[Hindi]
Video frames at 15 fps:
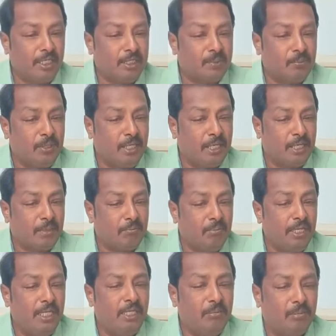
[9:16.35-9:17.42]
इसमें एक
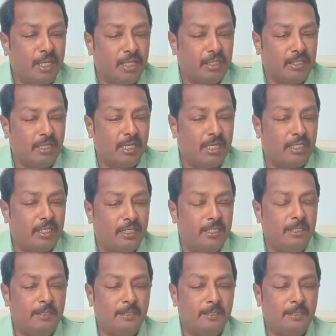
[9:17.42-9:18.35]
मेन बात क्या है